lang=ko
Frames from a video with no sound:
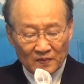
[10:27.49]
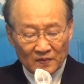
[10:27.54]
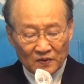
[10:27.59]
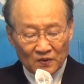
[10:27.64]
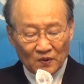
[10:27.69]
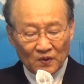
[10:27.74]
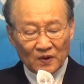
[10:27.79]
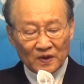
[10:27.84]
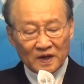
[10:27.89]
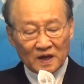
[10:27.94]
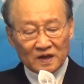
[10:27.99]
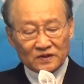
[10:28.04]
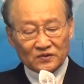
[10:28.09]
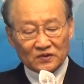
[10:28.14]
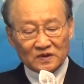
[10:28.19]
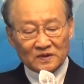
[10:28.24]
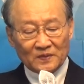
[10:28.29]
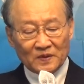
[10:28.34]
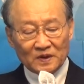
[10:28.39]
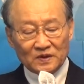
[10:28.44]
또
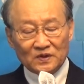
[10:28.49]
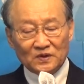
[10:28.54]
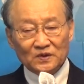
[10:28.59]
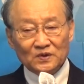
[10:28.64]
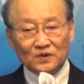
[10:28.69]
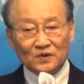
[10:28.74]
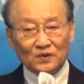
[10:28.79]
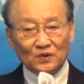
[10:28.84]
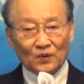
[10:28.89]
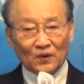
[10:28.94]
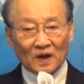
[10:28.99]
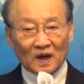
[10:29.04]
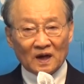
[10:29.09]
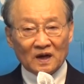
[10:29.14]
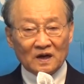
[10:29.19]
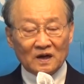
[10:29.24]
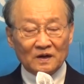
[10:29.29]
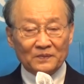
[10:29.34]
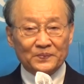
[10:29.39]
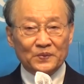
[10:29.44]
예수님은
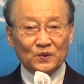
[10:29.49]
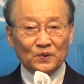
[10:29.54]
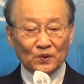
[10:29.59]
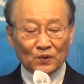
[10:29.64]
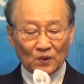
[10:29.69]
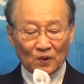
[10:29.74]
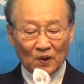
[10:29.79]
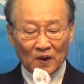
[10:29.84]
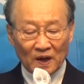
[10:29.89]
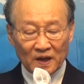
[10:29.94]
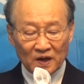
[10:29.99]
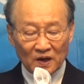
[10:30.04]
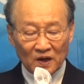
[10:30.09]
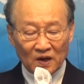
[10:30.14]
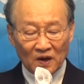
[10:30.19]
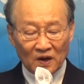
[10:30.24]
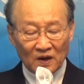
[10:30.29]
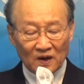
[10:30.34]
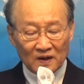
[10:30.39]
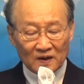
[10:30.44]
요나를 비유로
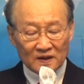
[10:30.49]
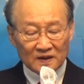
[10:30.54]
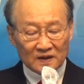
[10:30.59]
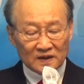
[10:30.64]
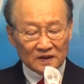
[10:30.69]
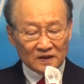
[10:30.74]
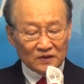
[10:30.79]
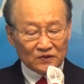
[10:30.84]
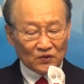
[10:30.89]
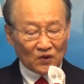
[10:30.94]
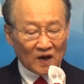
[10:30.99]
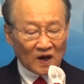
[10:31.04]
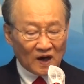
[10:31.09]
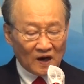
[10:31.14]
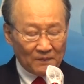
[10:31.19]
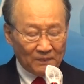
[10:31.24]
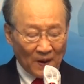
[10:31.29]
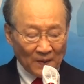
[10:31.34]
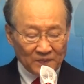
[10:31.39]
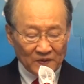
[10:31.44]
하여
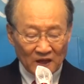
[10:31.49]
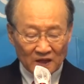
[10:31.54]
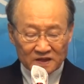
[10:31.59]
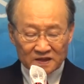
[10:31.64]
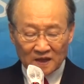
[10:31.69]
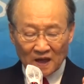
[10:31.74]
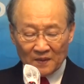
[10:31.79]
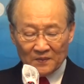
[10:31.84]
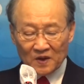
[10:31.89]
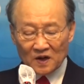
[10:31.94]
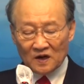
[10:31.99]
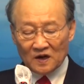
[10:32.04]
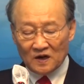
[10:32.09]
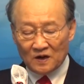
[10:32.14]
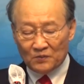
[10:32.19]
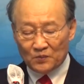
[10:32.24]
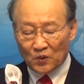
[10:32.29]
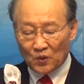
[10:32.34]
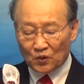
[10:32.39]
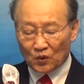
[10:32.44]
요나가 밤낮 3일을
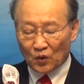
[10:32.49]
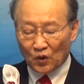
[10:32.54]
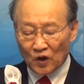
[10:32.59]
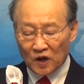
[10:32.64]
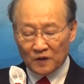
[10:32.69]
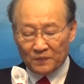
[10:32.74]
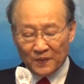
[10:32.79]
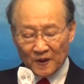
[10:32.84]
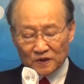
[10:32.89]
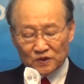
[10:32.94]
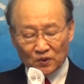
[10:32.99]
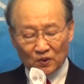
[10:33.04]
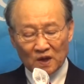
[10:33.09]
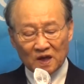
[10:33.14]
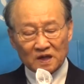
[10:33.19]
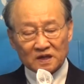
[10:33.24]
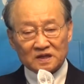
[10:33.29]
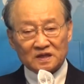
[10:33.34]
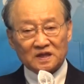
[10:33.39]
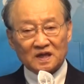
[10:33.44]
물고기
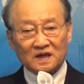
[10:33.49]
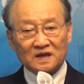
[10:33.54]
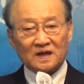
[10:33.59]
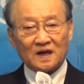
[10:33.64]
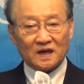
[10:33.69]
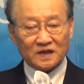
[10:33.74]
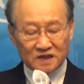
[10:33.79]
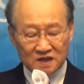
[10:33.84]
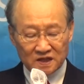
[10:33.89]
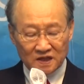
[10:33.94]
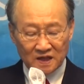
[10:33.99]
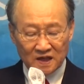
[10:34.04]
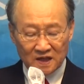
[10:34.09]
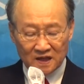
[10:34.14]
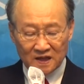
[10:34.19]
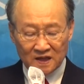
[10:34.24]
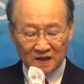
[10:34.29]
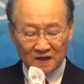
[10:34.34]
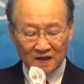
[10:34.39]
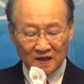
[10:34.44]
뱃속에 있었던
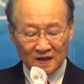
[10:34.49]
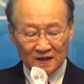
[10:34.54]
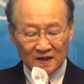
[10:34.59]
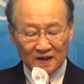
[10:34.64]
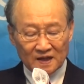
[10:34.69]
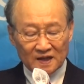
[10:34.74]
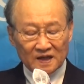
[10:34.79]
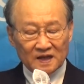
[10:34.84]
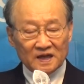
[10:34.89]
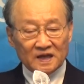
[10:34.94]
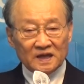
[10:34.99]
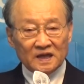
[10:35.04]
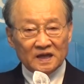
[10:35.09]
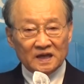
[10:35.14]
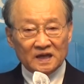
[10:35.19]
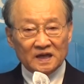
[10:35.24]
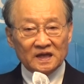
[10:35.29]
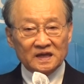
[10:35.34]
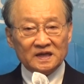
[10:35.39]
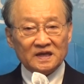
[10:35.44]
같이
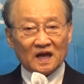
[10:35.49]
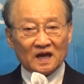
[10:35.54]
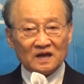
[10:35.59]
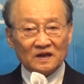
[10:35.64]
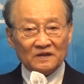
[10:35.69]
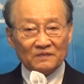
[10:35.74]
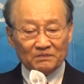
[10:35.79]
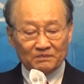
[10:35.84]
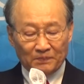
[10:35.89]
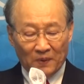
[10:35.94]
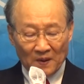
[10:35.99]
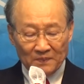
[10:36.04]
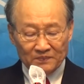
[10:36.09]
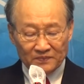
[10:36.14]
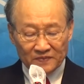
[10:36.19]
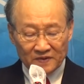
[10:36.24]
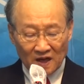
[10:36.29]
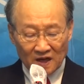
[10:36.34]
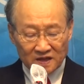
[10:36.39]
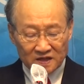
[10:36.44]
인자는
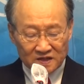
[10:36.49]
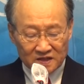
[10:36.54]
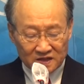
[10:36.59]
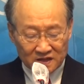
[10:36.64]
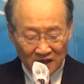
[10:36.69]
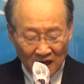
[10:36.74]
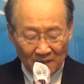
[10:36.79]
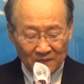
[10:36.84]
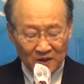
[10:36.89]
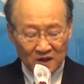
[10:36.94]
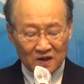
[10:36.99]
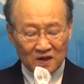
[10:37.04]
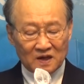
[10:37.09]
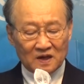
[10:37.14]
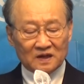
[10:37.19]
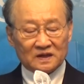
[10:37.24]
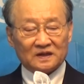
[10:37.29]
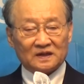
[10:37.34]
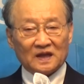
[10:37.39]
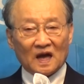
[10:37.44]
밤낮
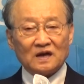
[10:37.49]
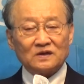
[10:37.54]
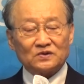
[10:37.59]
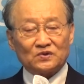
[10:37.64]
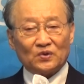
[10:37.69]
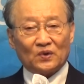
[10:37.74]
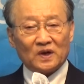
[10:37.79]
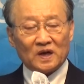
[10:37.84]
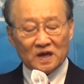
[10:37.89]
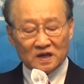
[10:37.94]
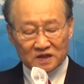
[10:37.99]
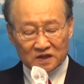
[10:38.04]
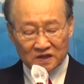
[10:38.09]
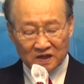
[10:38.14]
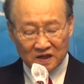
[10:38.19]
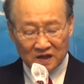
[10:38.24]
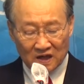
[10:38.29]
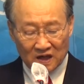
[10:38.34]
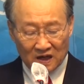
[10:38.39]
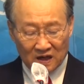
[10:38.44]
3일을 땅속에
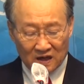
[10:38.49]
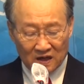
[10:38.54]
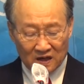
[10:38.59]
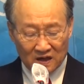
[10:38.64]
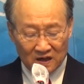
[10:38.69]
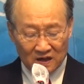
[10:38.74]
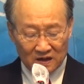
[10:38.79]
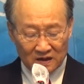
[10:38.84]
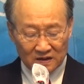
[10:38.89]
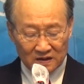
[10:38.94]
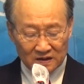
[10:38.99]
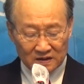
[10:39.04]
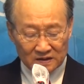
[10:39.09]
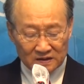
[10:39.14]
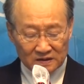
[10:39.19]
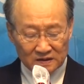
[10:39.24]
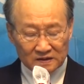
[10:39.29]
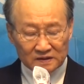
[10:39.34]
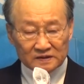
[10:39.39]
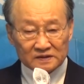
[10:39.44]
있으리라
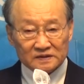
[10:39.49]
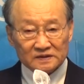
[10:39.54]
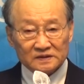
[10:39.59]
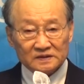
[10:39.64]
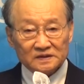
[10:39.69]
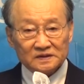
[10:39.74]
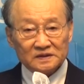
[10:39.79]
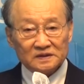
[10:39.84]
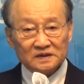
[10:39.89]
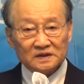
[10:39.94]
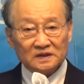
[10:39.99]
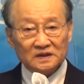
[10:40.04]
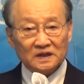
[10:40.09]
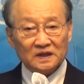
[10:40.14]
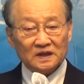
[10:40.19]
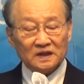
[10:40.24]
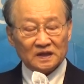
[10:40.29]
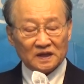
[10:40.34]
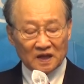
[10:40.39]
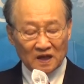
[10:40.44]

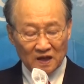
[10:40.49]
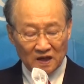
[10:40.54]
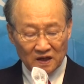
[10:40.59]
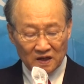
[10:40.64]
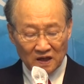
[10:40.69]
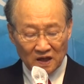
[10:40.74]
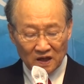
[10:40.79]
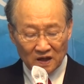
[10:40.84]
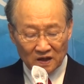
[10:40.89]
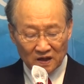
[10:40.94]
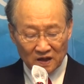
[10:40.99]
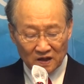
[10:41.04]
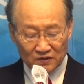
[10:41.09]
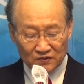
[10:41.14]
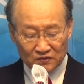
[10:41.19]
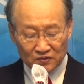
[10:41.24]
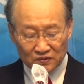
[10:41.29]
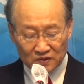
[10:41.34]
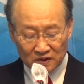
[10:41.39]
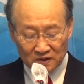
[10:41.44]
그렇게 예언해
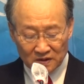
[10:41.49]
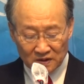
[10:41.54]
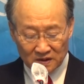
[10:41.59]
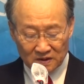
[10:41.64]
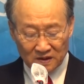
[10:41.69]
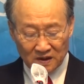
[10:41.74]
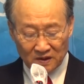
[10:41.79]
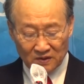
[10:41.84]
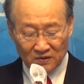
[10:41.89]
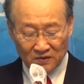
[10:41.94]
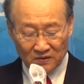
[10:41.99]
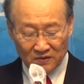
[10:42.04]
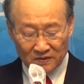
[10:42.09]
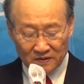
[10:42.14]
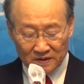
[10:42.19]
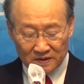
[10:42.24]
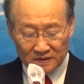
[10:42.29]
주셨는데도